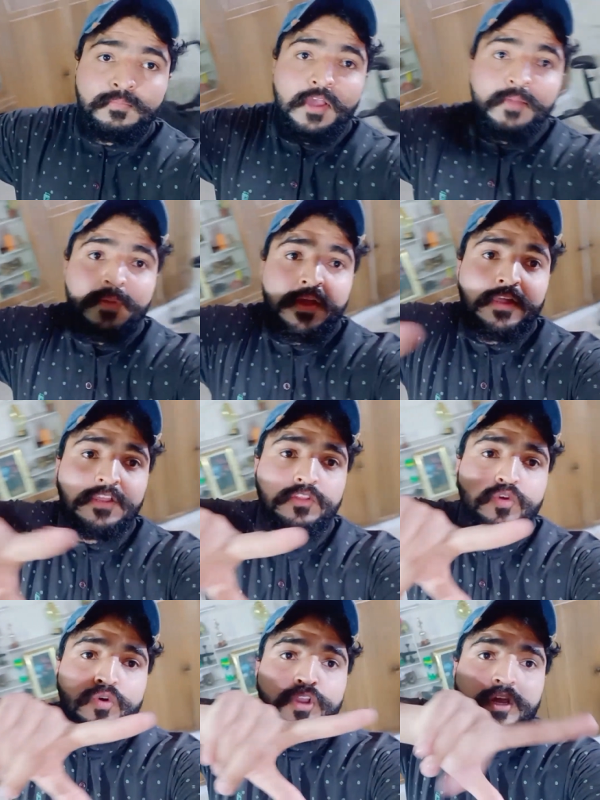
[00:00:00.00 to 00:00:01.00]
भाई पैकिंग
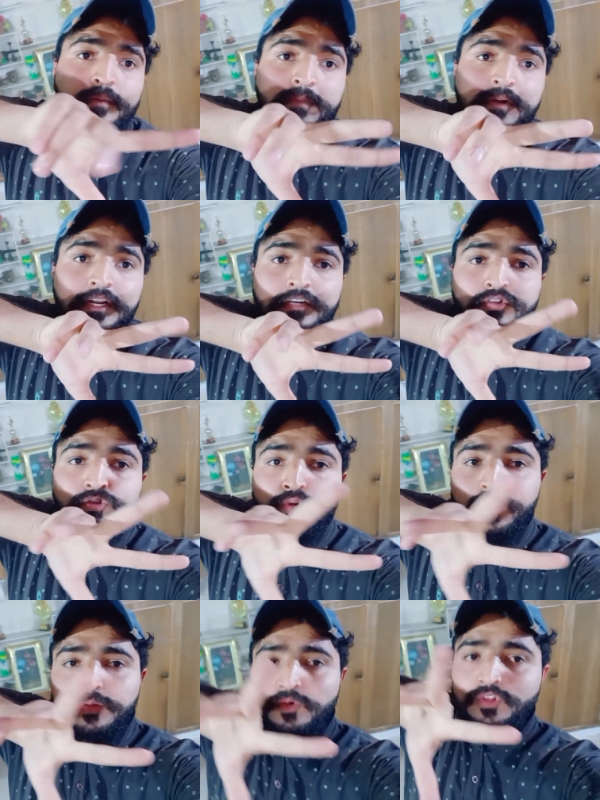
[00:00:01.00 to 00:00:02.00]
तो होगी कंप्लीट जो
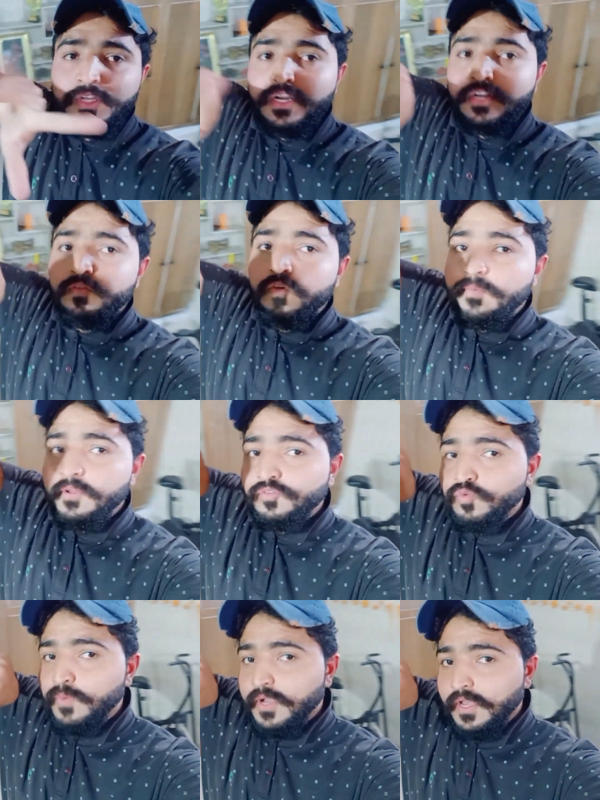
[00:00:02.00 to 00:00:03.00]
थोड़ी बहुत रह रही है वो अपना
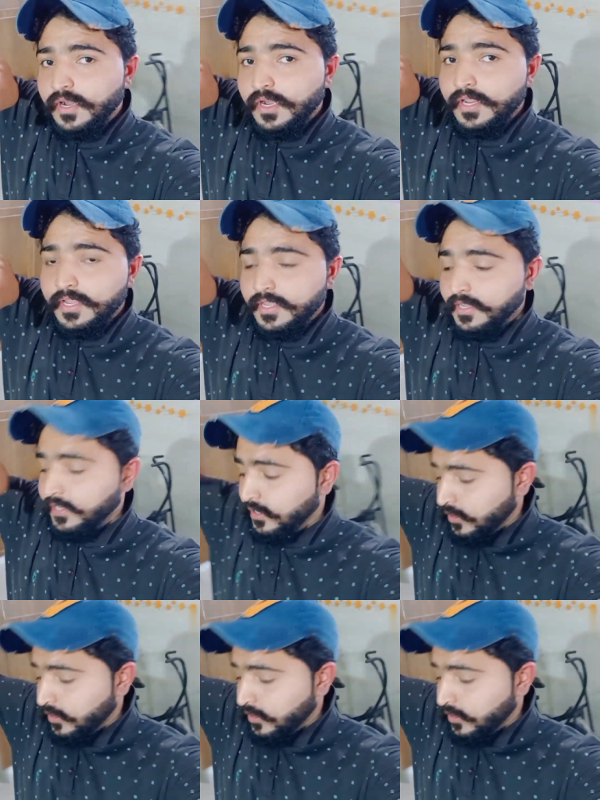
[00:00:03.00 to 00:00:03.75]
सुबह कर लेंगे